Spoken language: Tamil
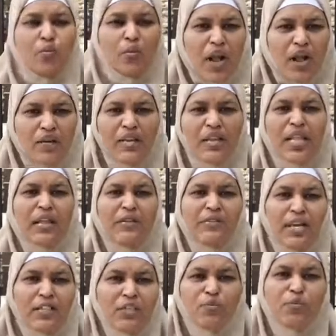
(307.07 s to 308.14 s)
உம்ராவை
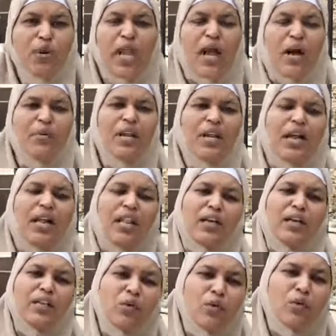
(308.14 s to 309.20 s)
நிறைவேற்ற முடியாமல்
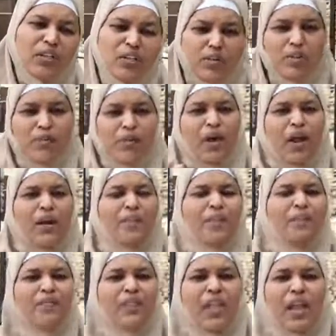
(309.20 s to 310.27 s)
கலக்கத்தோடு திரும்பி
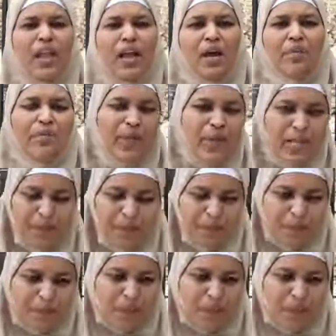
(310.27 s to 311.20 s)
போறாங்க அப்ப